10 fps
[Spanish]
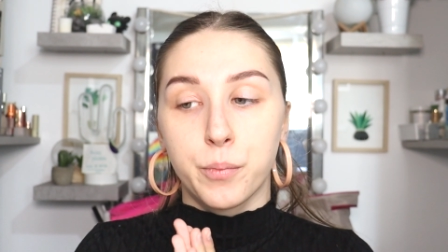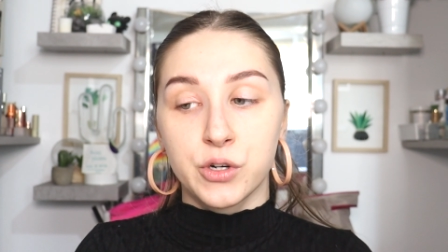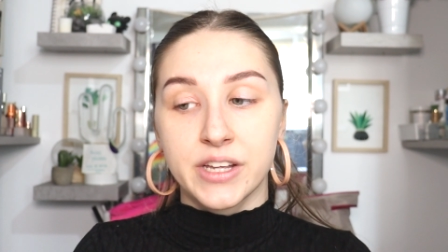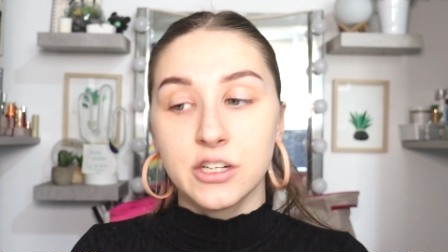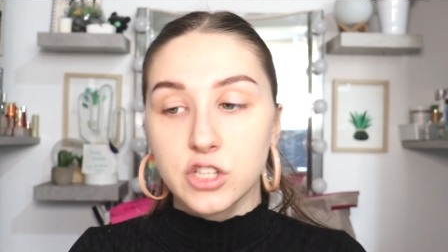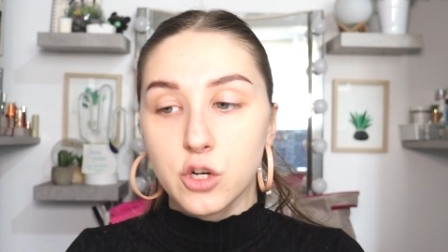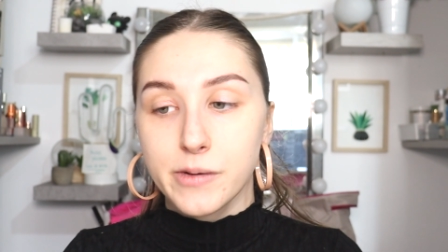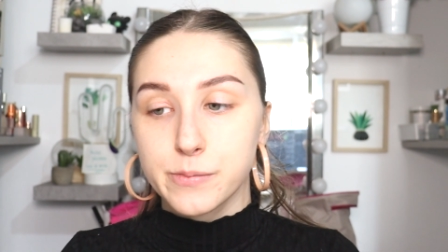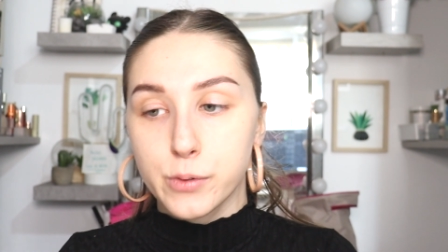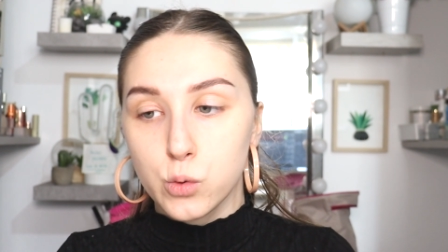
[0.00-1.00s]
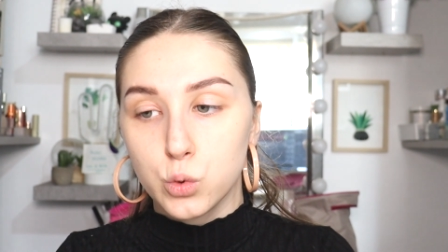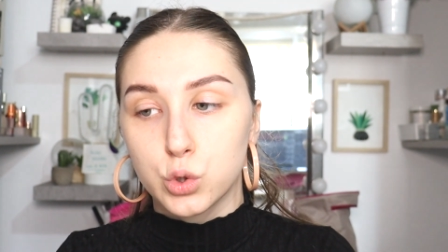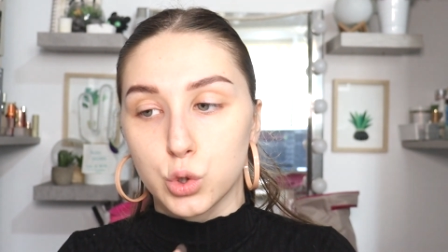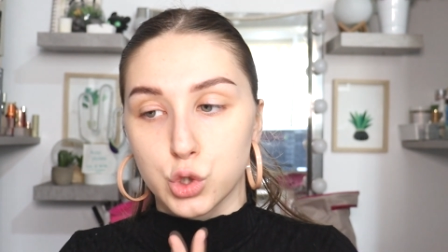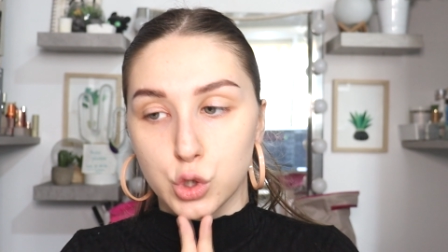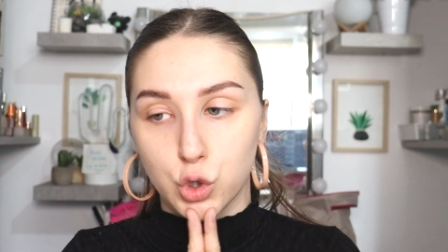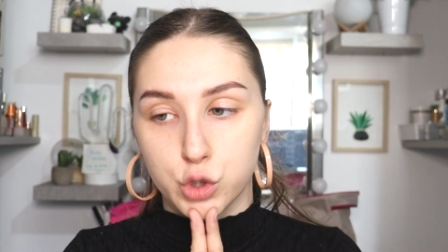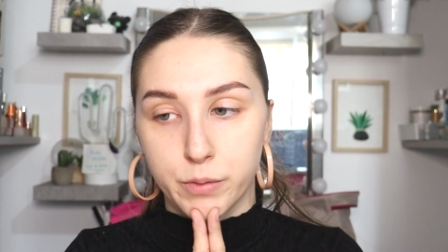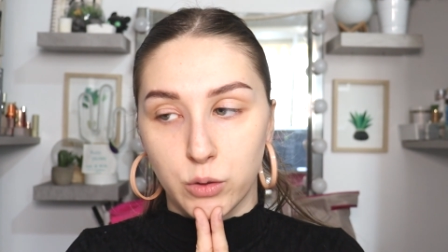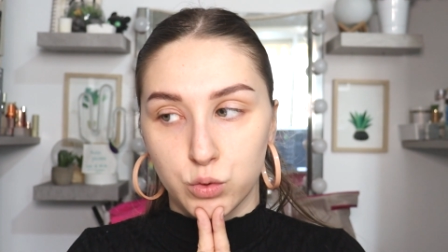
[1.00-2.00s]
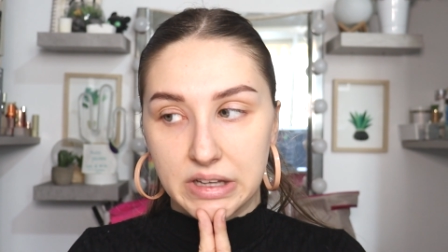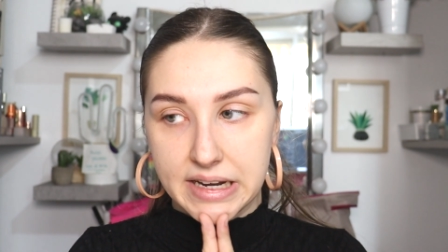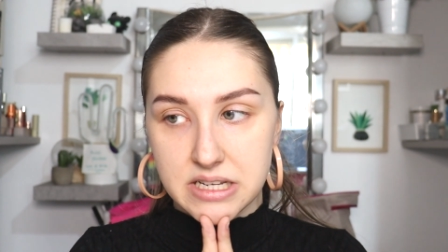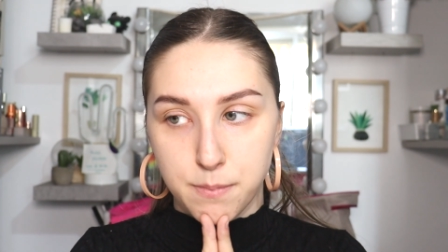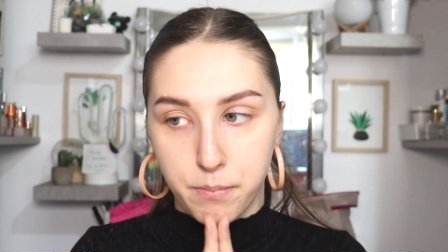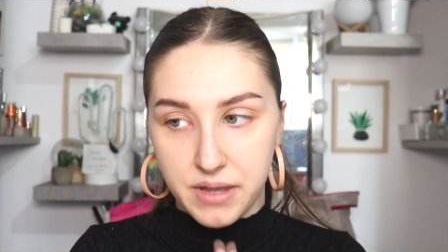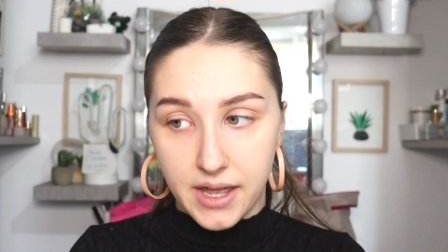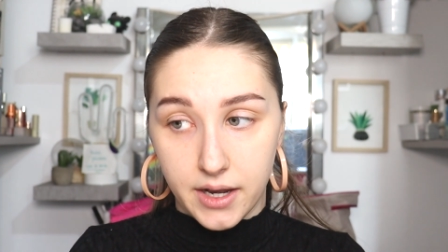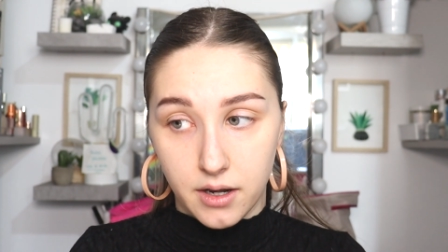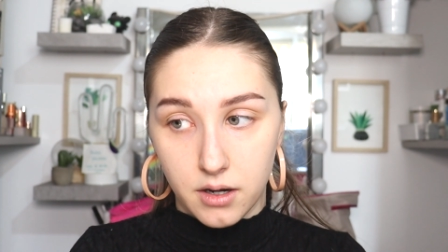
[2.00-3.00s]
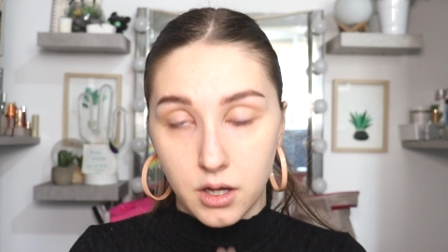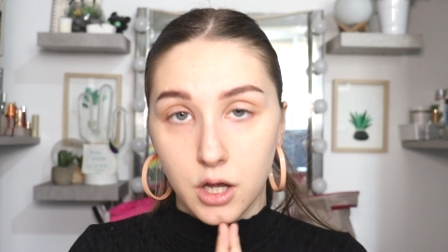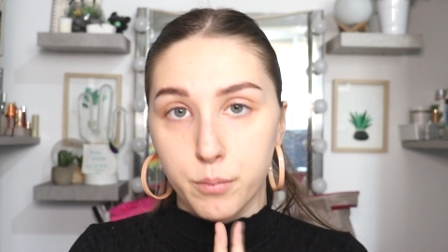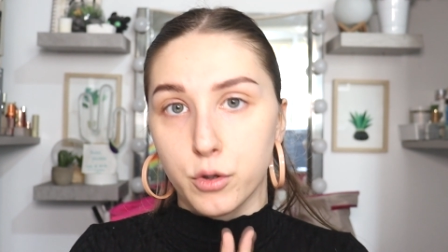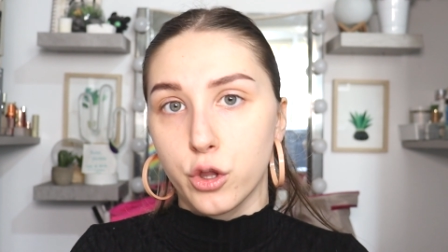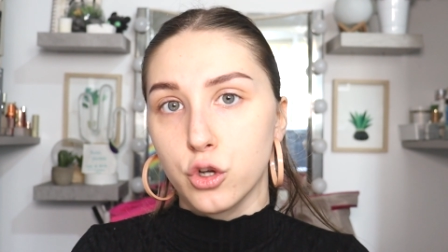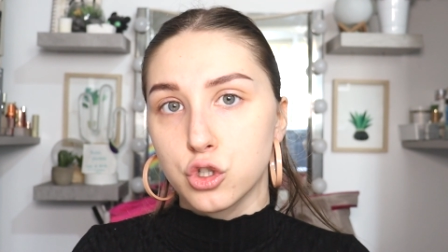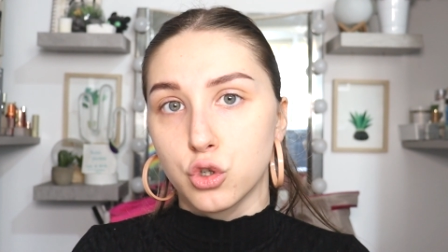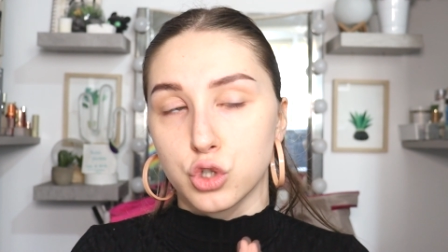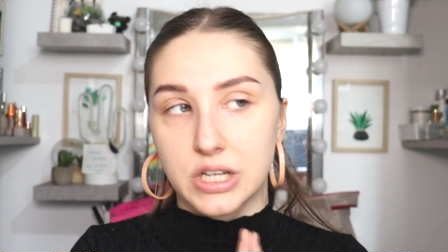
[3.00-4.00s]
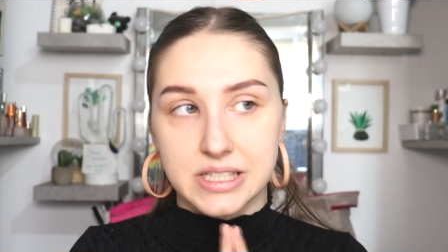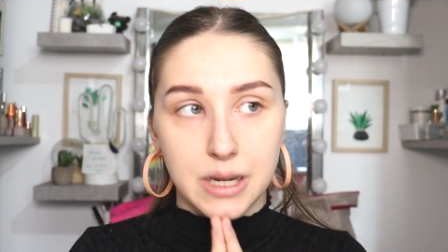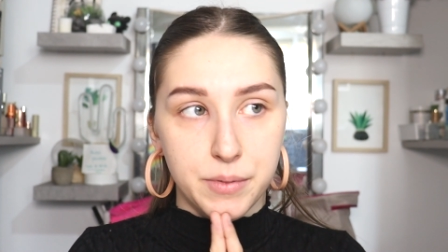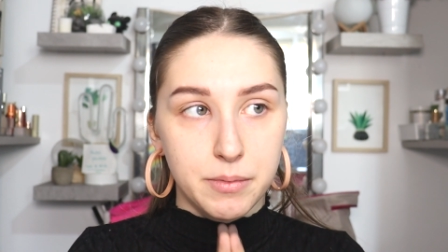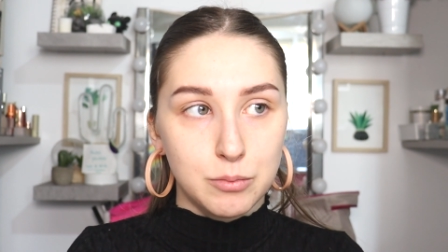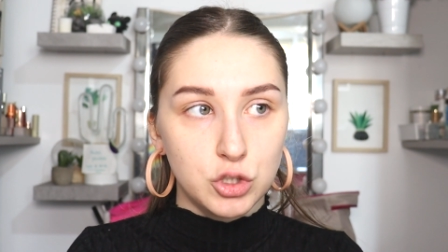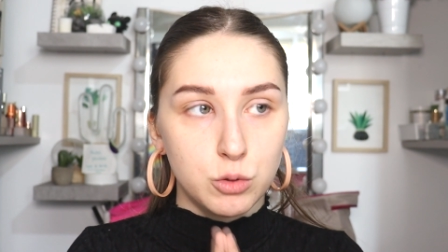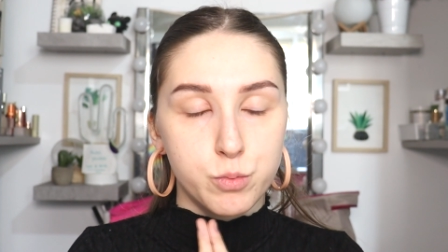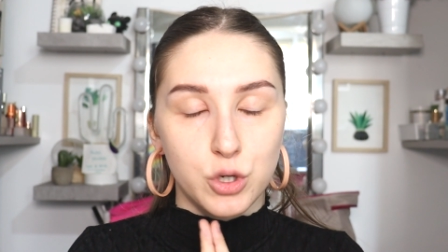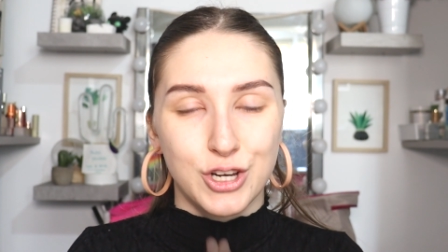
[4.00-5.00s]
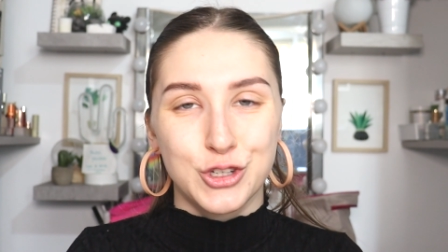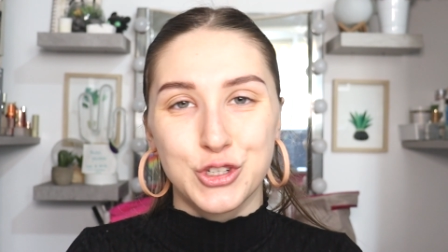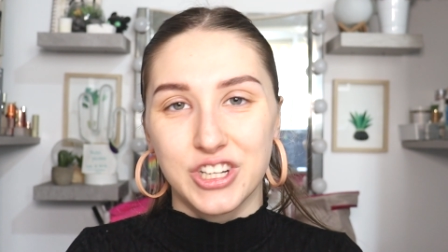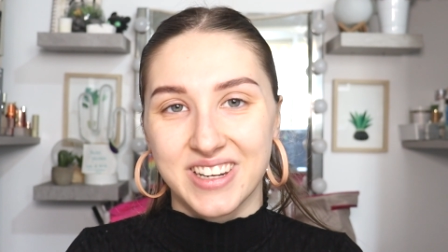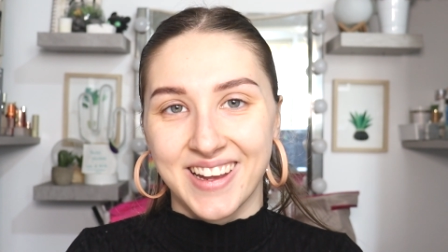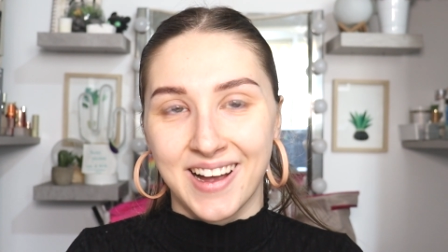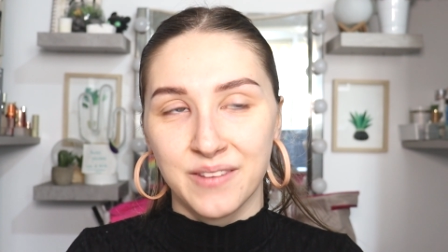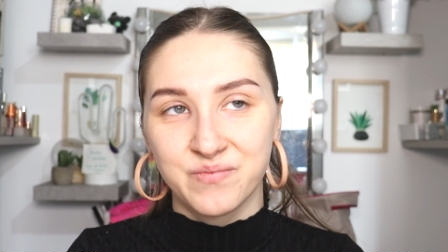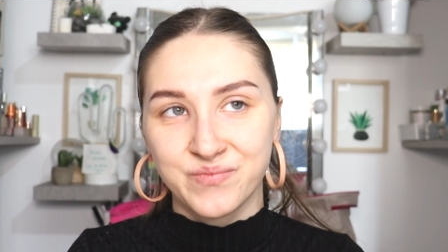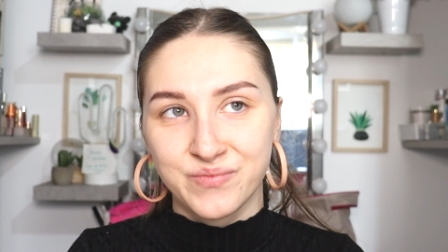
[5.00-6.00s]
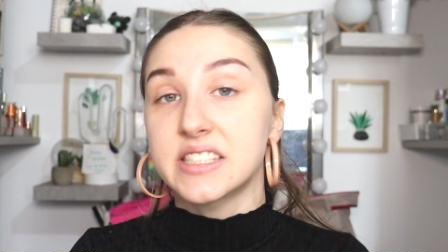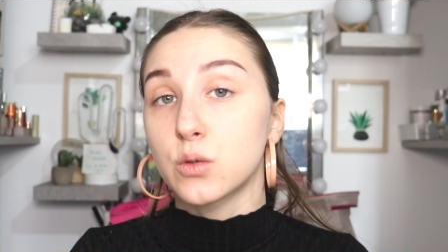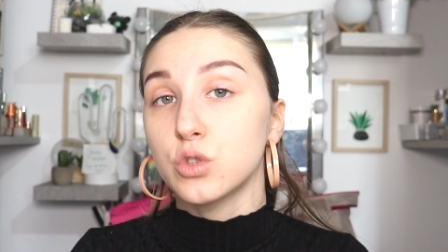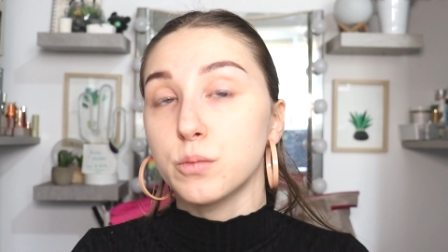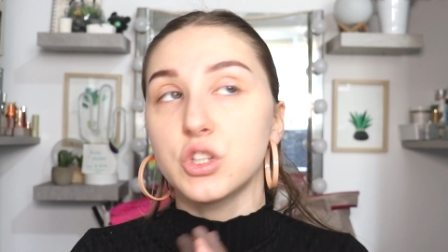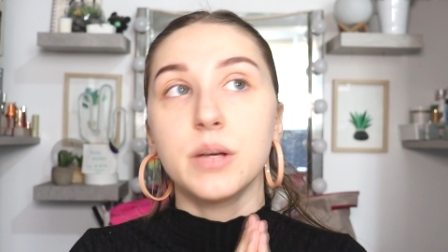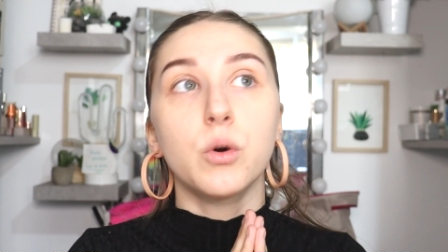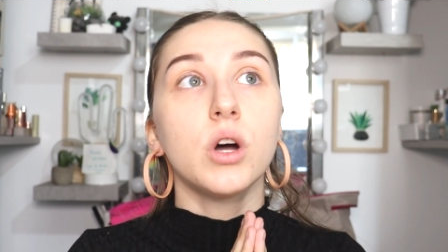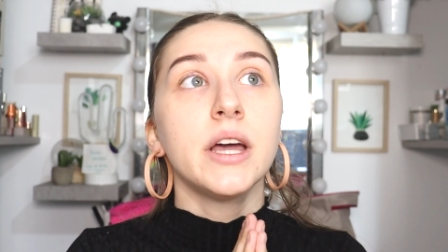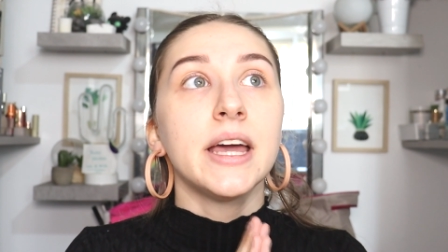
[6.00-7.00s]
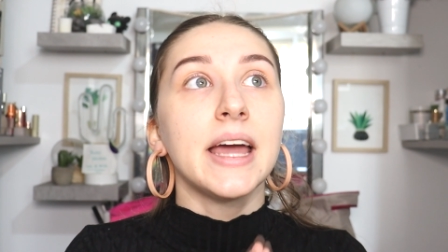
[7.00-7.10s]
¿Por qué no tengo más productos? Os preguntaréis bien. Por dos cosas. El primer motivo es porque no soy rica. Y el segundo motivo